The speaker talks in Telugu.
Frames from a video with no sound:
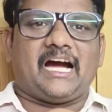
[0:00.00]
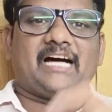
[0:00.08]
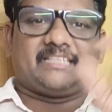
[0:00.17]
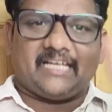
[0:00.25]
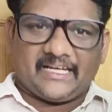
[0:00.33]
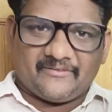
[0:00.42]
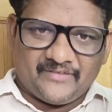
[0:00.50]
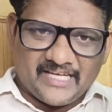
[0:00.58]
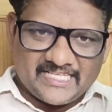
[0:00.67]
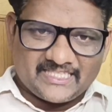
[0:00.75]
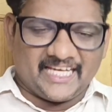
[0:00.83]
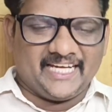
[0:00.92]
ఆధార్
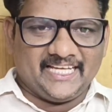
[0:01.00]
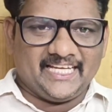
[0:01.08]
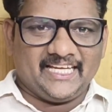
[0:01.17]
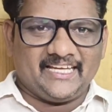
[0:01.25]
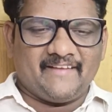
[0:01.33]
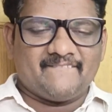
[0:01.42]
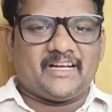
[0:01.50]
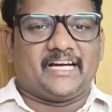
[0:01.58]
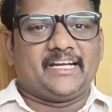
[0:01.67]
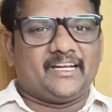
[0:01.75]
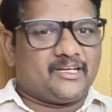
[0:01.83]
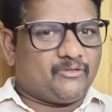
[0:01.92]
ఫేస్ ఐడి
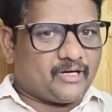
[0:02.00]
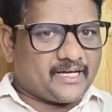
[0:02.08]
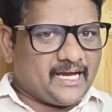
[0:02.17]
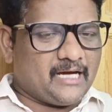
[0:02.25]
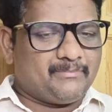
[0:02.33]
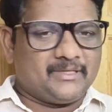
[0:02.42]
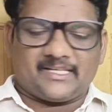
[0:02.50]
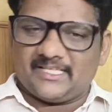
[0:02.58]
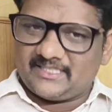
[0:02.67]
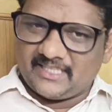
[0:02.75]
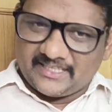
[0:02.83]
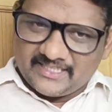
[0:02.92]
అనేటువంటి ఒక యాప్ని
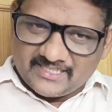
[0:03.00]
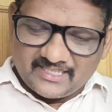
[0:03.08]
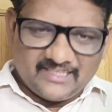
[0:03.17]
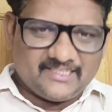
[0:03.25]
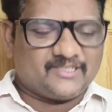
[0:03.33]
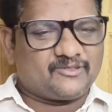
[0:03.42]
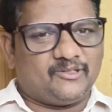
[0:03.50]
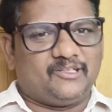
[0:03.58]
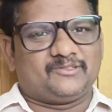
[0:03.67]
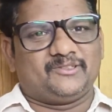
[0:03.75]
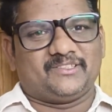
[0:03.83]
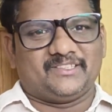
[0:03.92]
ఖచ్చితంగా ఇన్స్టాల్
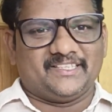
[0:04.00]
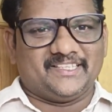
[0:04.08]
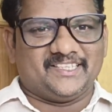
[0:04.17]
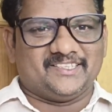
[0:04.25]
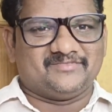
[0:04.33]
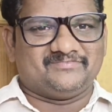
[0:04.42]
చేసుకోవాల్సి ఉంటుంది